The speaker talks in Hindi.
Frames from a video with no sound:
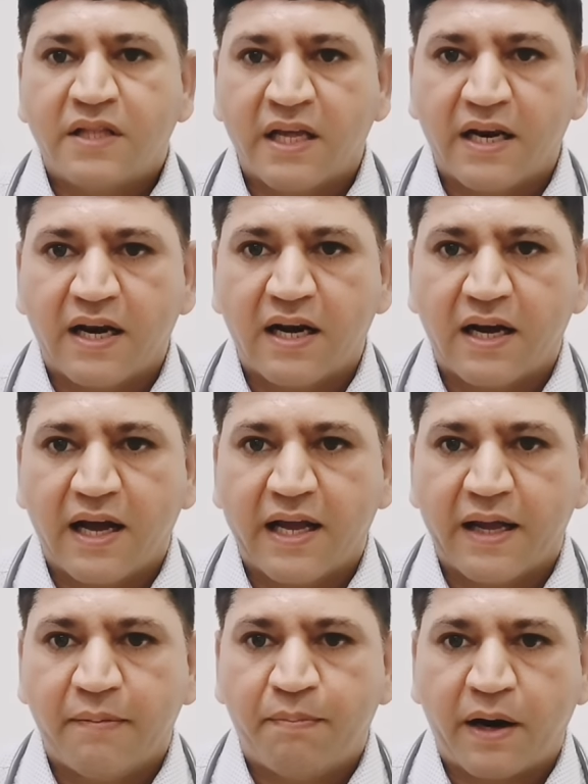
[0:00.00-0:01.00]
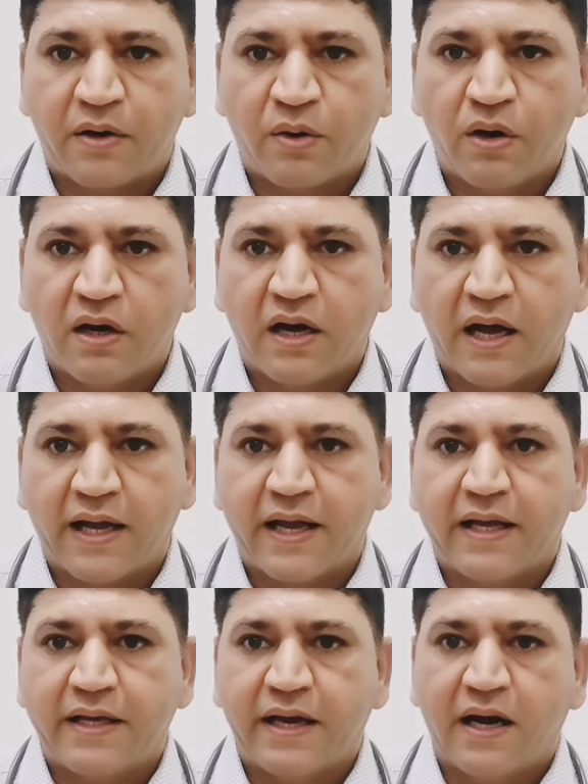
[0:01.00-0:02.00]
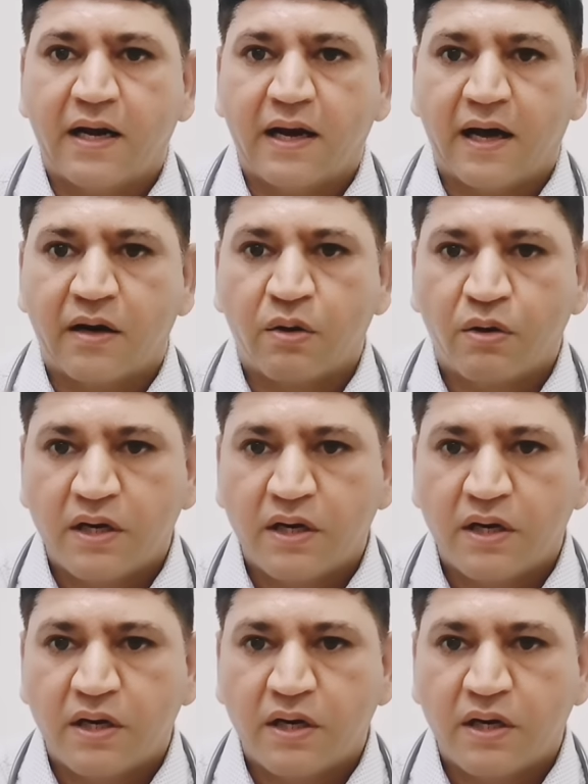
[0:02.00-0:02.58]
थिनर लगाएंगे पेट्रोल लगाएंगे या लार्गो